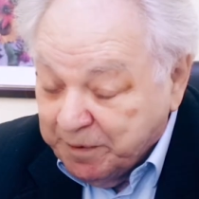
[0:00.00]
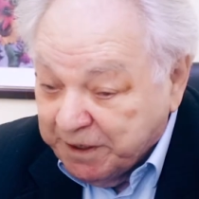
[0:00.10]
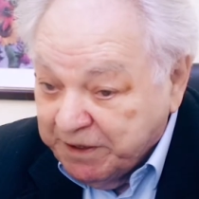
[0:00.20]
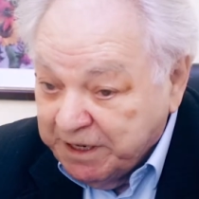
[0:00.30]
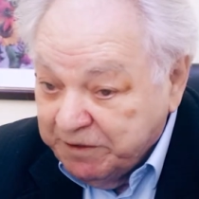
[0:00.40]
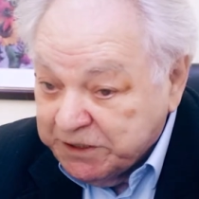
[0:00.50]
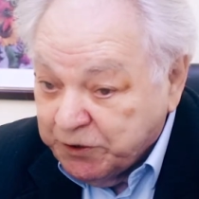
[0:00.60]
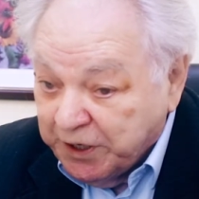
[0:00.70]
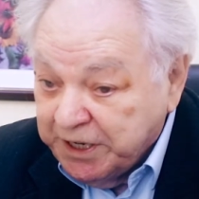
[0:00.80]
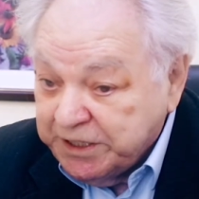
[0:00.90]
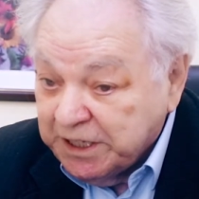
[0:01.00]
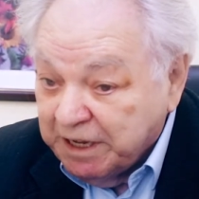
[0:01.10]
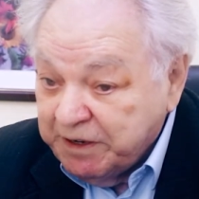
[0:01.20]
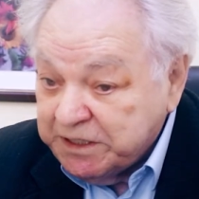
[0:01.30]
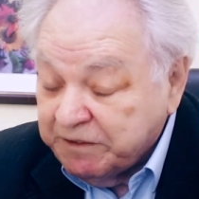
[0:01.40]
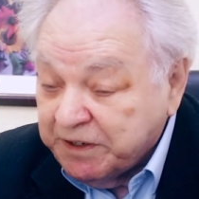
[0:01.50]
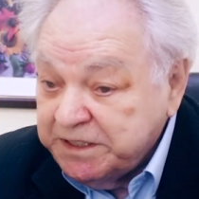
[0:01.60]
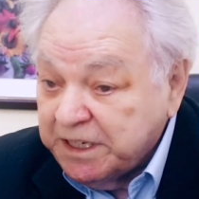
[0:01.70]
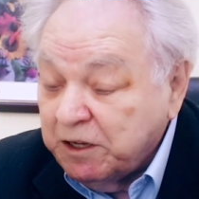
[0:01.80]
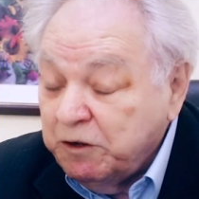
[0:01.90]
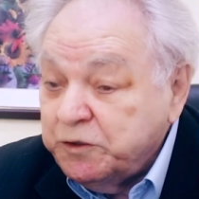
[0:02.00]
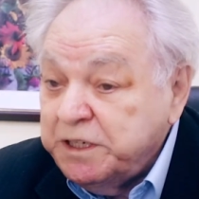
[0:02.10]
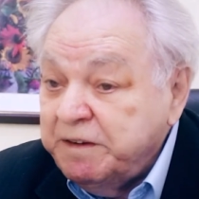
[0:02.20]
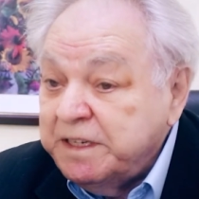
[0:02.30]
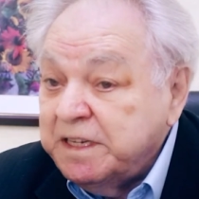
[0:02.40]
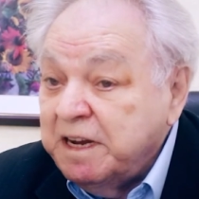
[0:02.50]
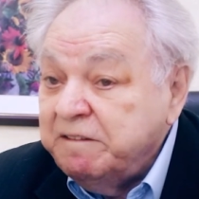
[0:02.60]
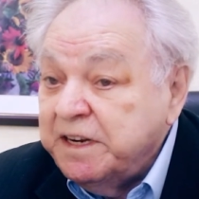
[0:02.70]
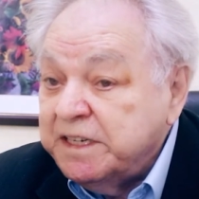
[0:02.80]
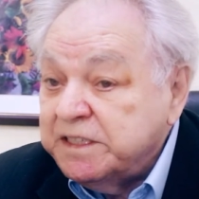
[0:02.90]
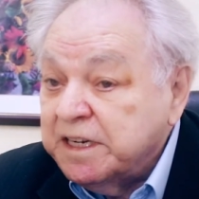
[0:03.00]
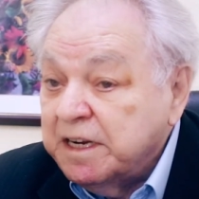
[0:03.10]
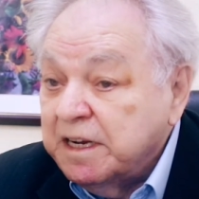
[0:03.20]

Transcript: Впервые в истории человечества возникла удивительная вещь,